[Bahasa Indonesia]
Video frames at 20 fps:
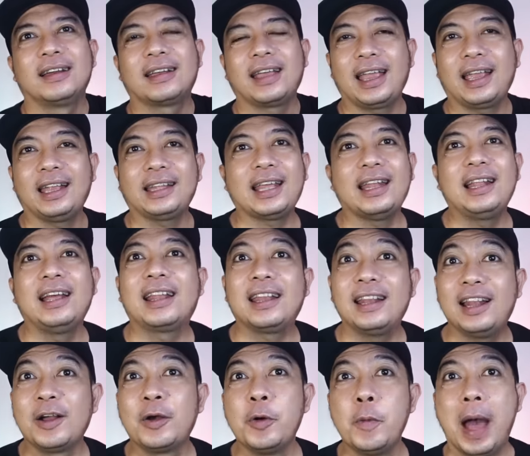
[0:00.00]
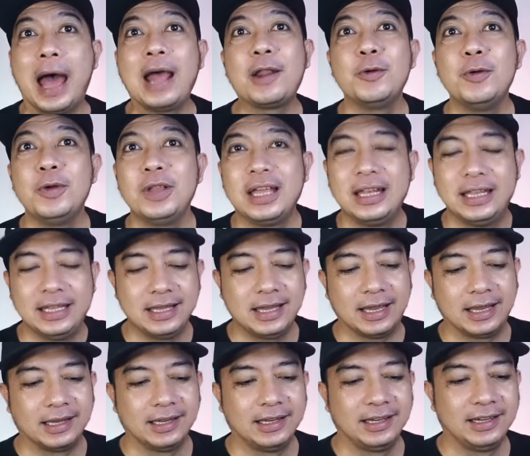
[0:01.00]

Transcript: Kayak kita dengerin lagu baru jadinya